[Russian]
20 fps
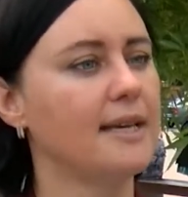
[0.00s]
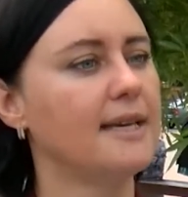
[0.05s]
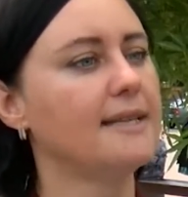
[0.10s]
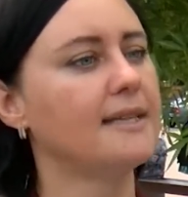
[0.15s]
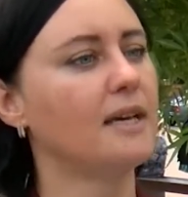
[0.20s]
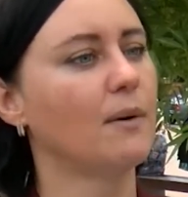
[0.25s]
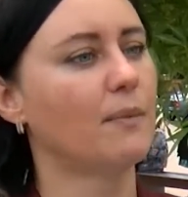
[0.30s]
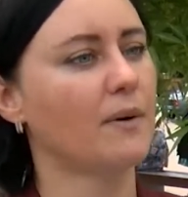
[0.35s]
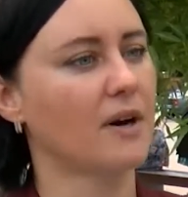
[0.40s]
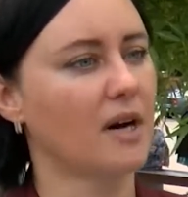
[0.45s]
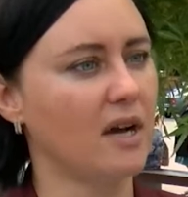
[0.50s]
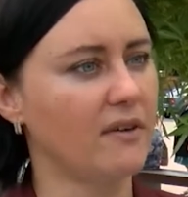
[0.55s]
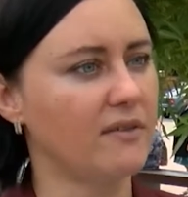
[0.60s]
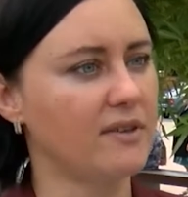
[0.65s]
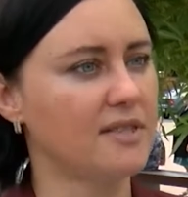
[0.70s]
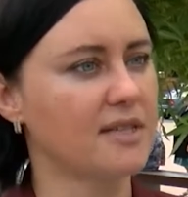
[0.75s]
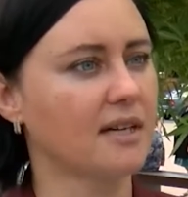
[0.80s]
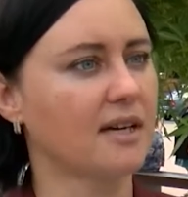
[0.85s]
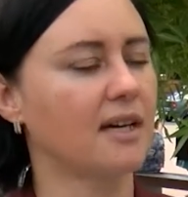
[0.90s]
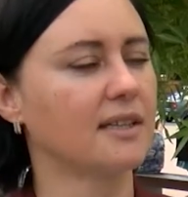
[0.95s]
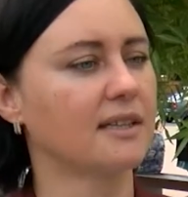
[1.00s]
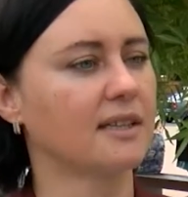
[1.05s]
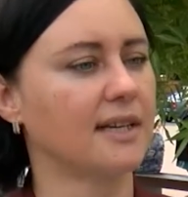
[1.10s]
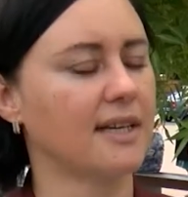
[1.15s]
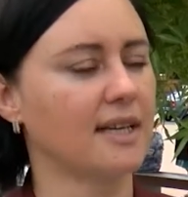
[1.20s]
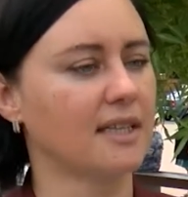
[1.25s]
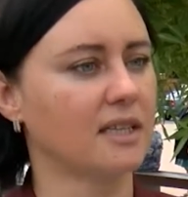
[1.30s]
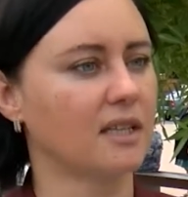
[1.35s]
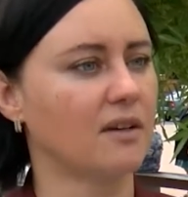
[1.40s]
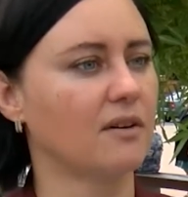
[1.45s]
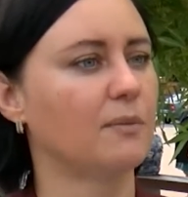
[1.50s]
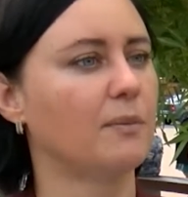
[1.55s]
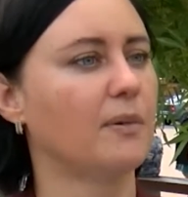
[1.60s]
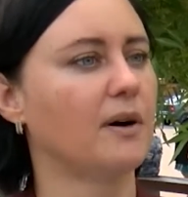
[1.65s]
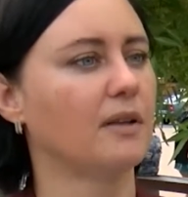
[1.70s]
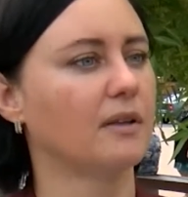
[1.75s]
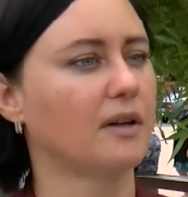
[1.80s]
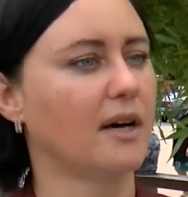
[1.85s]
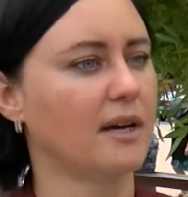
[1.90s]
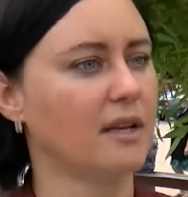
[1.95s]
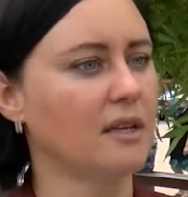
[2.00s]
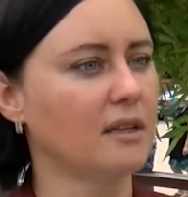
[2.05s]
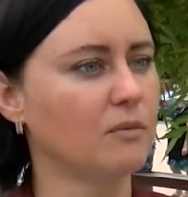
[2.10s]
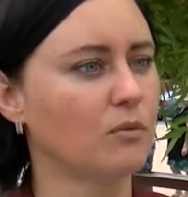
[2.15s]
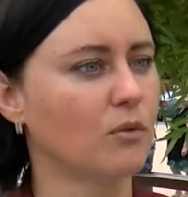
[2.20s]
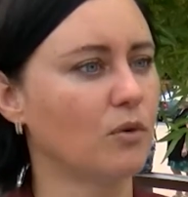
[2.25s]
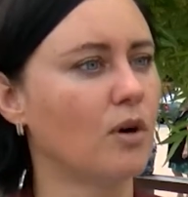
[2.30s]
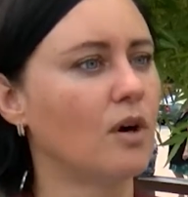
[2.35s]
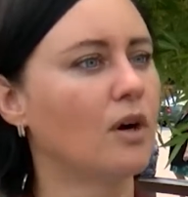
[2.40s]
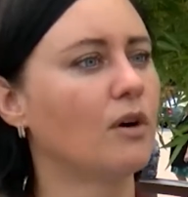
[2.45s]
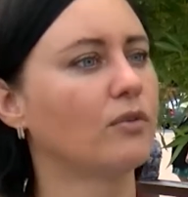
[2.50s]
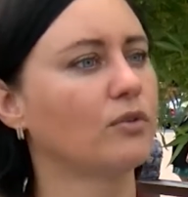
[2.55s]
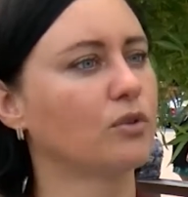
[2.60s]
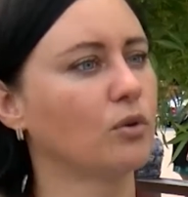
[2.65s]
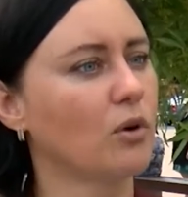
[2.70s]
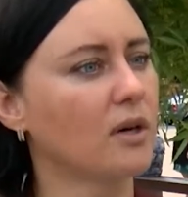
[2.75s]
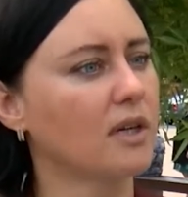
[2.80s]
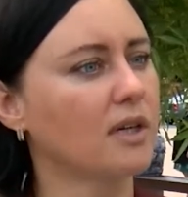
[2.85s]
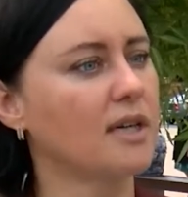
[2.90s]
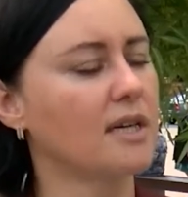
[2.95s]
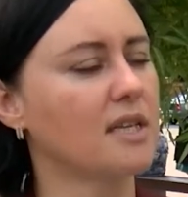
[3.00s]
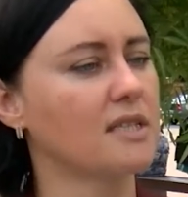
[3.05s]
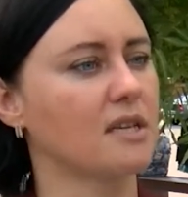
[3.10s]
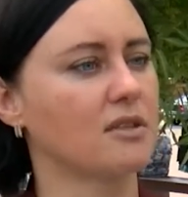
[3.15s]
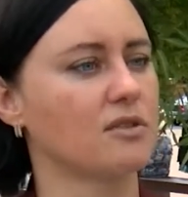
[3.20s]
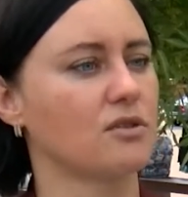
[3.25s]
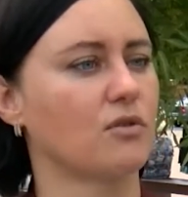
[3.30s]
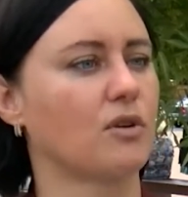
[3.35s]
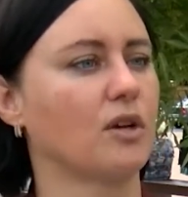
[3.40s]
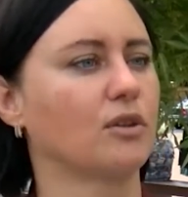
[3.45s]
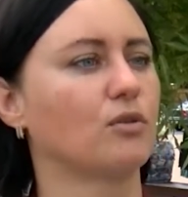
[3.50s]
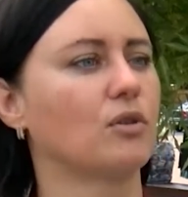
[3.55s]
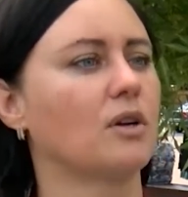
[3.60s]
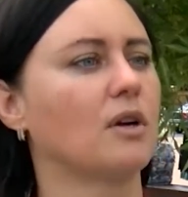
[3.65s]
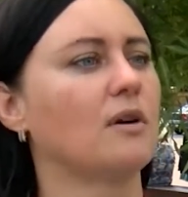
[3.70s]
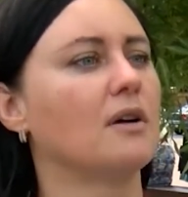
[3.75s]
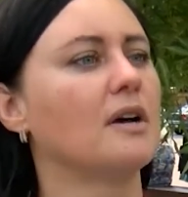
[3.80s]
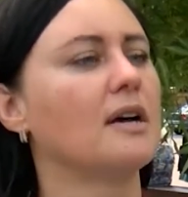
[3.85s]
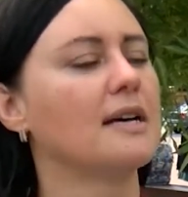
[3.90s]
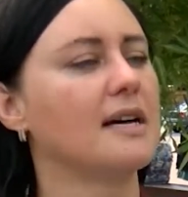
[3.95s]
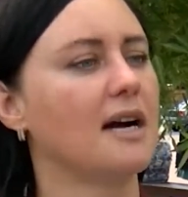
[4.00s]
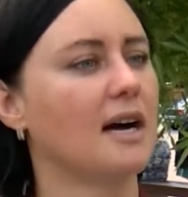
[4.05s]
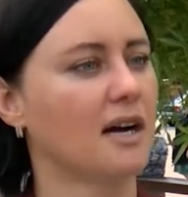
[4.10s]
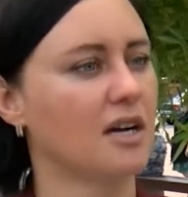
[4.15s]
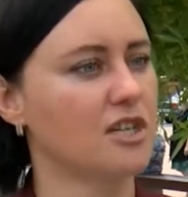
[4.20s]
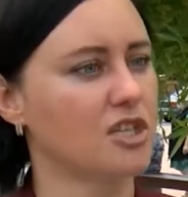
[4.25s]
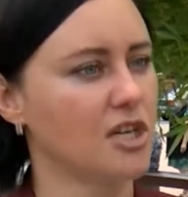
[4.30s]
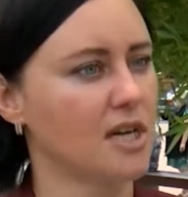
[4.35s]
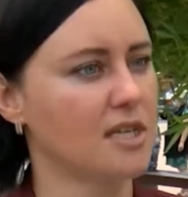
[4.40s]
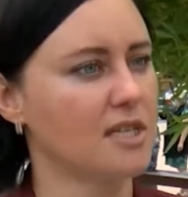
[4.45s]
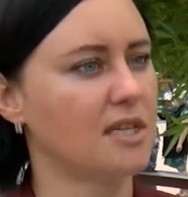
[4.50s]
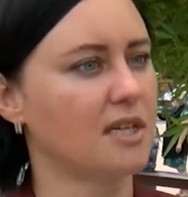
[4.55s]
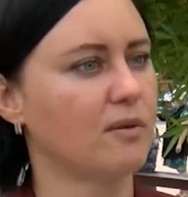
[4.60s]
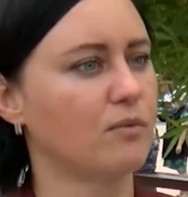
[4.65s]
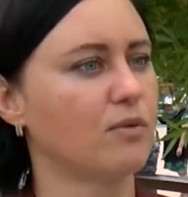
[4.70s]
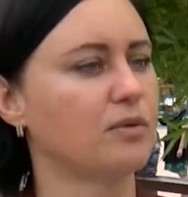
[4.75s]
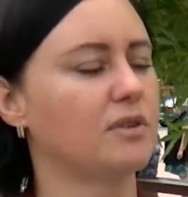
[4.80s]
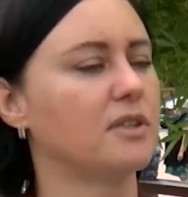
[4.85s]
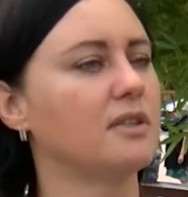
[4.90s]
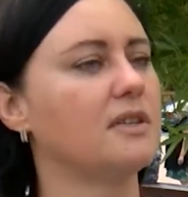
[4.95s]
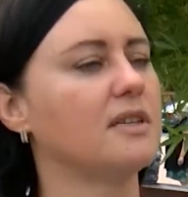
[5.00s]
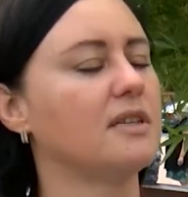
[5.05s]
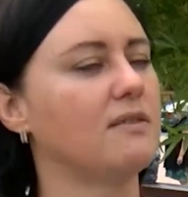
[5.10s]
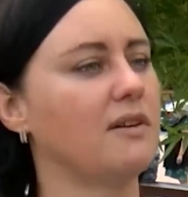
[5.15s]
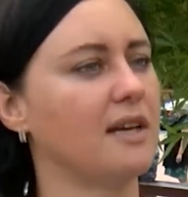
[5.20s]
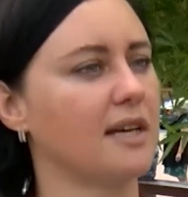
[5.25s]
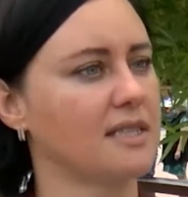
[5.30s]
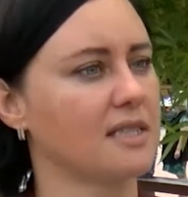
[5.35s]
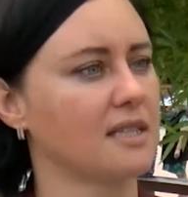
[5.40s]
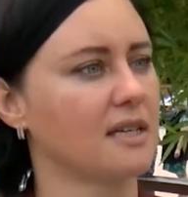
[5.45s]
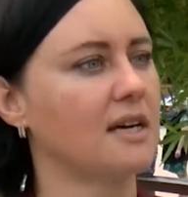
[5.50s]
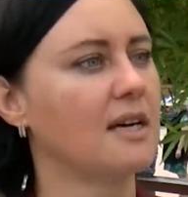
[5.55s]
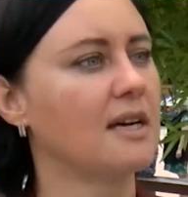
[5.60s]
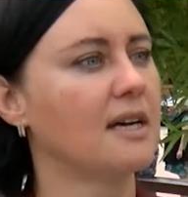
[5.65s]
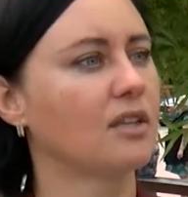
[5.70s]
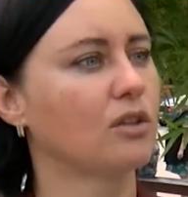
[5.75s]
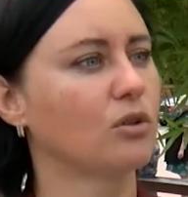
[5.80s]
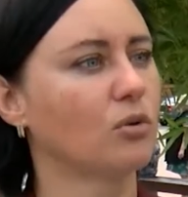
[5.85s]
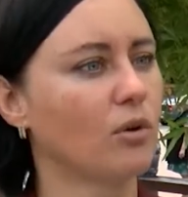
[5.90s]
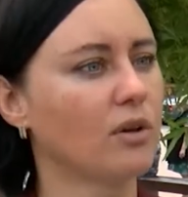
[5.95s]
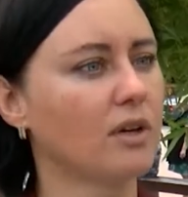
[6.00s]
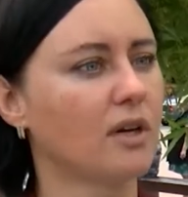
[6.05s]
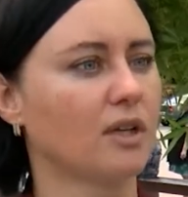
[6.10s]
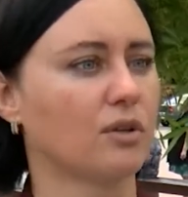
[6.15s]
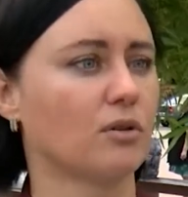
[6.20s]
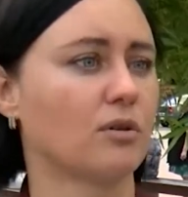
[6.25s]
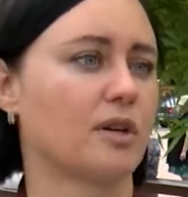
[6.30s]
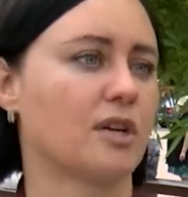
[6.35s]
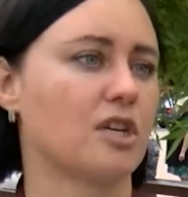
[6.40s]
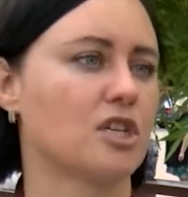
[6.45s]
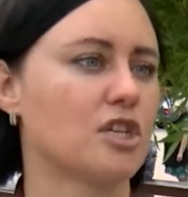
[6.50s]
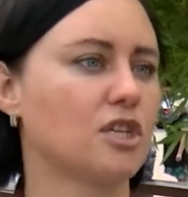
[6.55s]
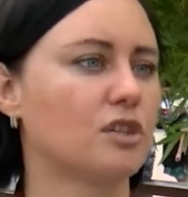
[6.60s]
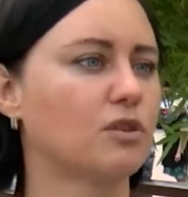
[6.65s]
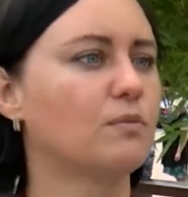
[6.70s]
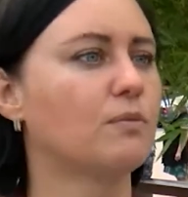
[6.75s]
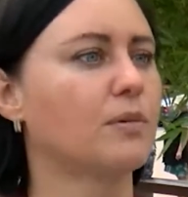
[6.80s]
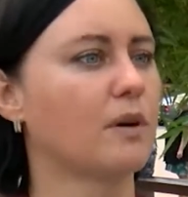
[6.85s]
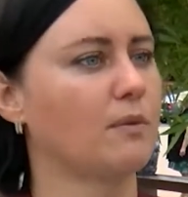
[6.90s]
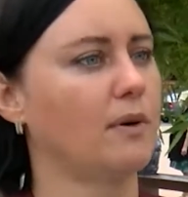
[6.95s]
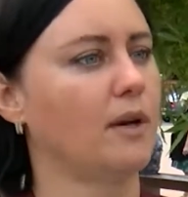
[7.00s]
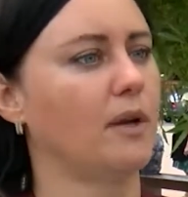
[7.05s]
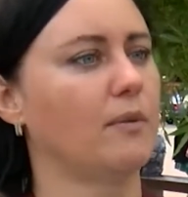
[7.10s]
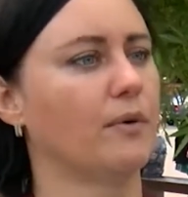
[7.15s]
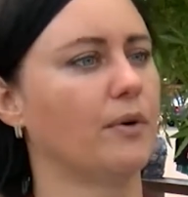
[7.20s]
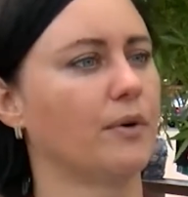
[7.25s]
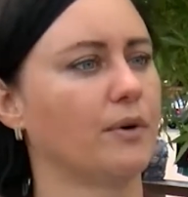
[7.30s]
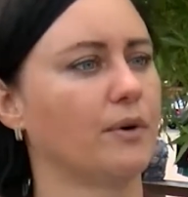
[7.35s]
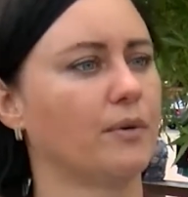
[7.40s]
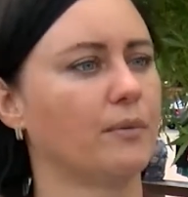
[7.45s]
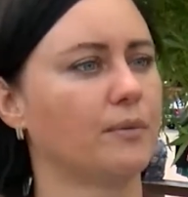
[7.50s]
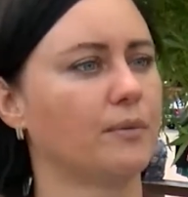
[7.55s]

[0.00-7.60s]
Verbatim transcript: и направить конкретно по алгоритму в ту организацию, которая окончательно будет являться той, которая решит проблему их.